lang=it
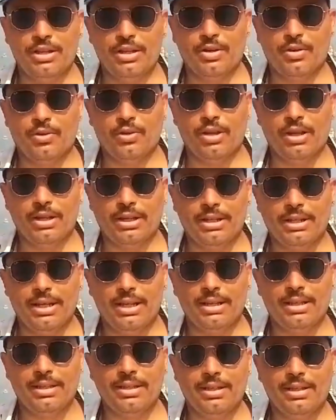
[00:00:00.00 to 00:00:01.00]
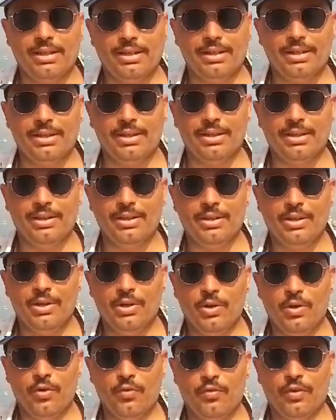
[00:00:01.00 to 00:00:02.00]
e con la Kired eh,
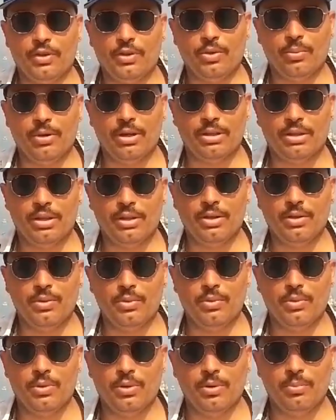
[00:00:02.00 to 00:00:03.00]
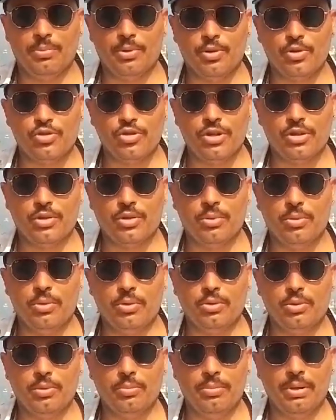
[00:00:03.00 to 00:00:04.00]
ho fatto parte di un progetto
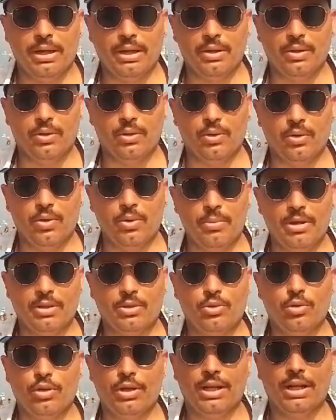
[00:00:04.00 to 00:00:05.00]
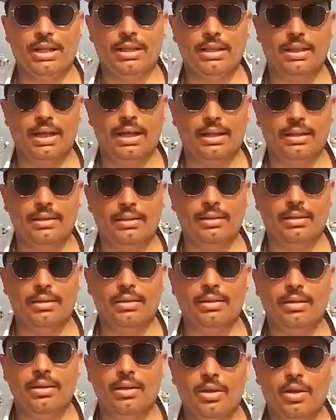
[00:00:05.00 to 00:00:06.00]
molto bello come attore
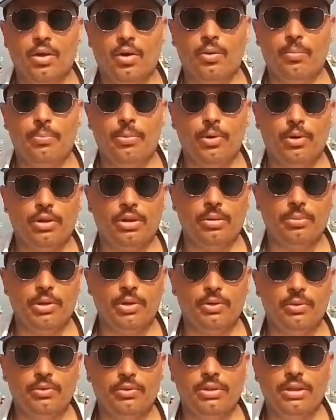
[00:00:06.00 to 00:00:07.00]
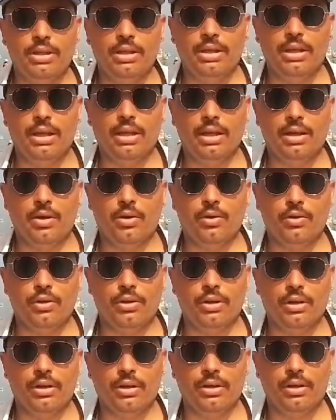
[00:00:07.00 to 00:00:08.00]
cantante, Comportami con te e con
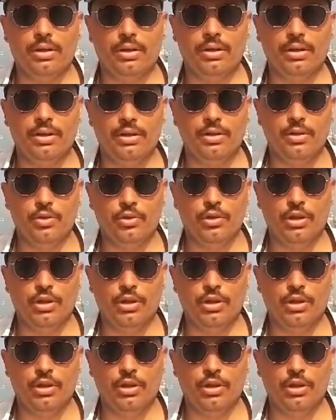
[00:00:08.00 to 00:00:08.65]
eh, Io ti